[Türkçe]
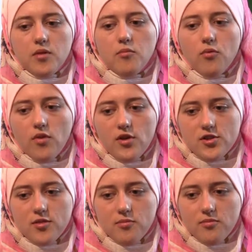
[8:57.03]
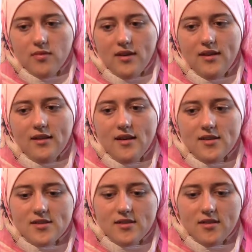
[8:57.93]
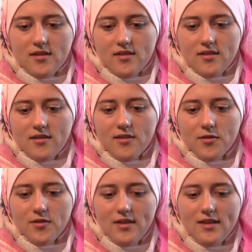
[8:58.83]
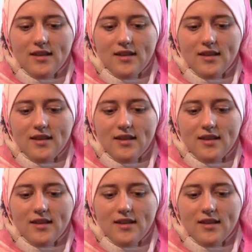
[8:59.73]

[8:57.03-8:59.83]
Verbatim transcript: Yani şahitlik ederim ki